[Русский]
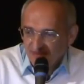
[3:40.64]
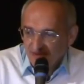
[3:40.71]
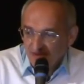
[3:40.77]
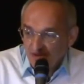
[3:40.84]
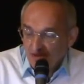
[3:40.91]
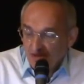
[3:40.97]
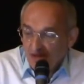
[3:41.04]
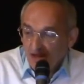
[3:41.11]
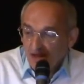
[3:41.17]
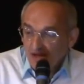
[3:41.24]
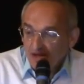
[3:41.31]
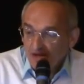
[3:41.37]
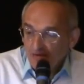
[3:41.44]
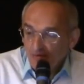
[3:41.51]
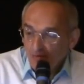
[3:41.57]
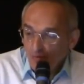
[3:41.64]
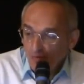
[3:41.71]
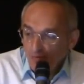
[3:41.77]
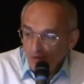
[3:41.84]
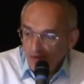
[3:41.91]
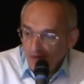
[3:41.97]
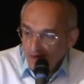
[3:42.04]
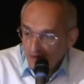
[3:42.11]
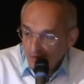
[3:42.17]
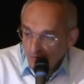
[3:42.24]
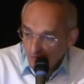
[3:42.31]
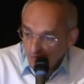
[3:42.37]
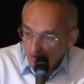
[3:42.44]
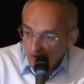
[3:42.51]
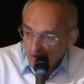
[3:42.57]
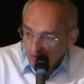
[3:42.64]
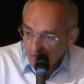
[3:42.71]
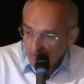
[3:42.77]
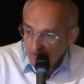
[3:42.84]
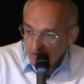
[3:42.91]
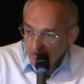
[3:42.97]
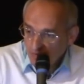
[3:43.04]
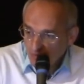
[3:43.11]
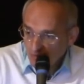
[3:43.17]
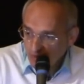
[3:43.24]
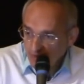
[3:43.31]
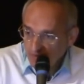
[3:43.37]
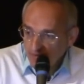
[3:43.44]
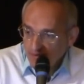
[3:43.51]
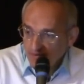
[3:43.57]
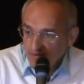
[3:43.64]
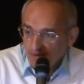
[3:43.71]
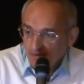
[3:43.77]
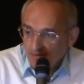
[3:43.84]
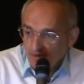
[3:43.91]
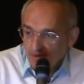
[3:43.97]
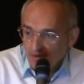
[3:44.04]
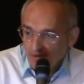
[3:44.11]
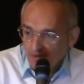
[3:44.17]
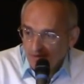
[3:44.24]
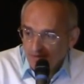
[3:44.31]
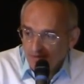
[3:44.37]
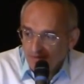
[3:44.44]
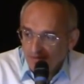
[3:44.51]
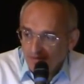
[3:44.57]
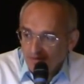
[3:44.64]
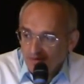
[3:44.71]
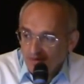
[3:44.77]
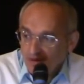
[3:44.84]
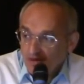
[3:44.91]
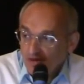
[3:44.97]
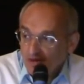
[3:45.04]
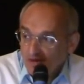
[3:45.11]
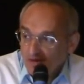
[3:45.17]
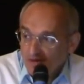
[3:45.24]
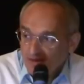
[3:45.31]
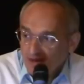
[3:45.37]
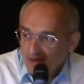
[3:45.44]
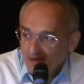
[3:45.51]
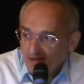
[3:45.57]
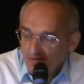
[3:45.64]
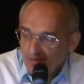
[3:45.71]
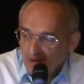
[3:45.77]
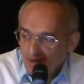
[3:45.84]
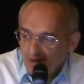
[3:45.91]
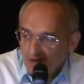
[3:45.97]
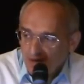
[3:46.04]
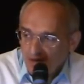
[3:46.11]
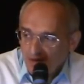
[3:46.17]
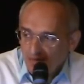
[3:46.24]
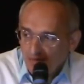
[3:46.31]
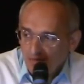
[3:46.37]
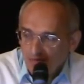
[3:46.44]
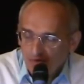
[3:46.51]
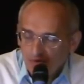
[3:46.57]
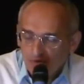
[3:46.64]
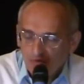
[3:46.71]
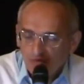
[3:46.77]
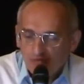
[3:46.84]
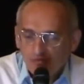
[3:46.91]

Считаешь его умнее, лучше, чем он есть на самом деле. Значит, ты старшим никогда не будешь.